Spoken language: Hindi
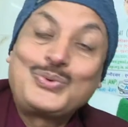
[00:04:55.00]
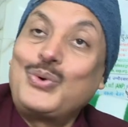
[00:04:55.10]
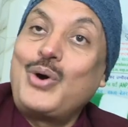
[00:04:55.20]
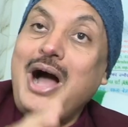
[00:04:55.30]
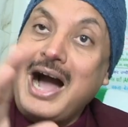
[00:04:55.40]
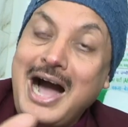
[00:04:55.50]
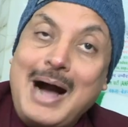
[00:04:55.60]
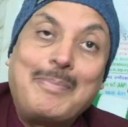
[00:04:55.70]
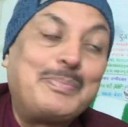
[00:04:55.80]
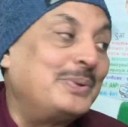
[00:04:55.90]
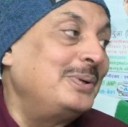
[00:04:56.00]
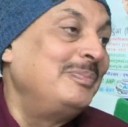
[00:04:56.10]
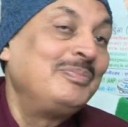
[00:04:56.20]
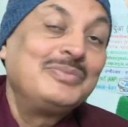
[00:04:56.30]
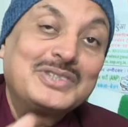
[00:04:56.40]
तो आप
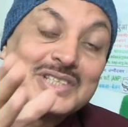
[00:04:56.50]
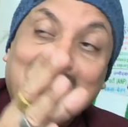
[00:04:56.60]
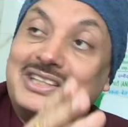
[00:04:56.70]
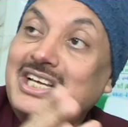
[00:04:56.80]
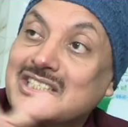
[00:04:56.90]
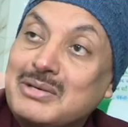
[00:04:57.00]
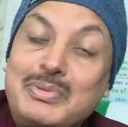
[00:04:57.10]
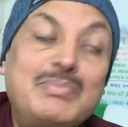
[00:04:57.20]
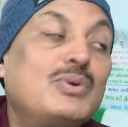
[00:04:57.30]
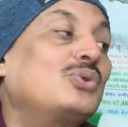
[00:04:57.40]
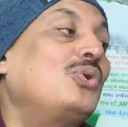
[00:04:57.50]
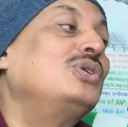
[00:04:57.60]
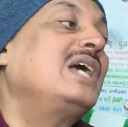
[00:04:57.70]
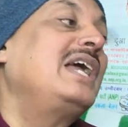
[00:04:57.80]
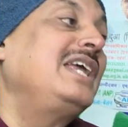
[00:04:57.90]
सत्ता से विमुक्त
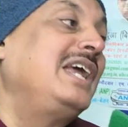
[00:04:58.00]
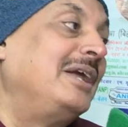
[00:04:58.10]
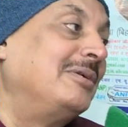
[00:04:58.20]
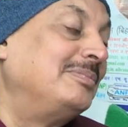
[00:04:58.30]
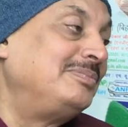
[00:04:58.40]
हो जाएंगे तो इस